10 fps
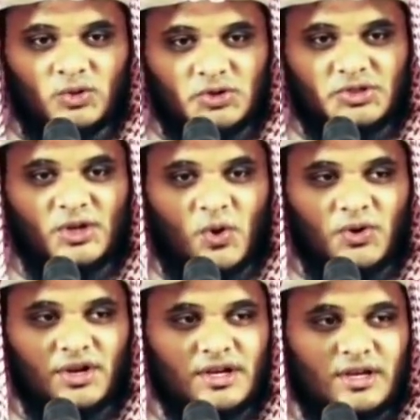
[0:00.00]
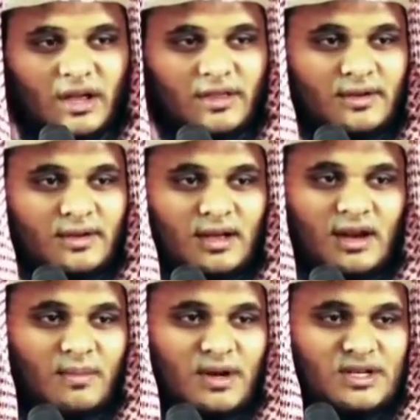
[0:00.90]
தொற்றிக் கொண்டிருக்கிறது
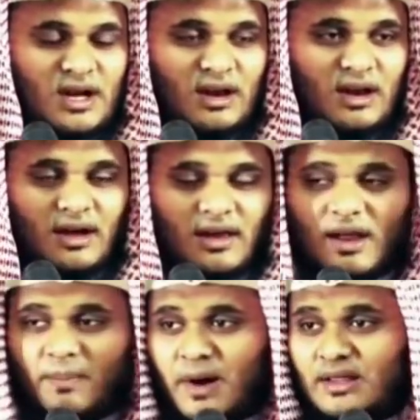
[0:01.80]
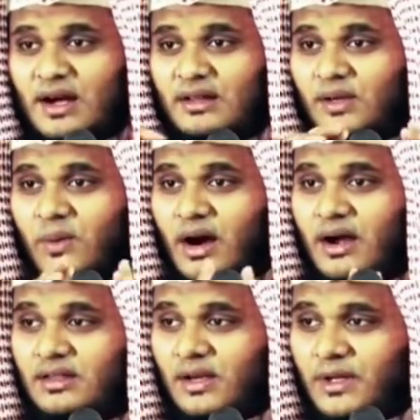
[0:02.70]
இல்ல மஷா அல்லா அல்லா
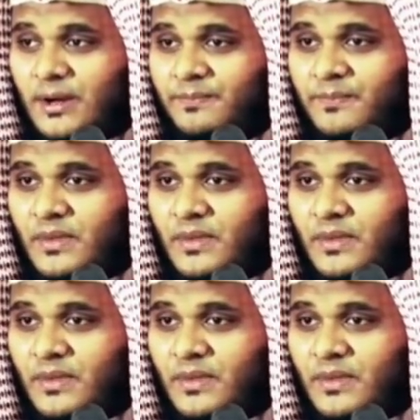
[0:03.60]
பாதுகாத்தவர்களை தவிர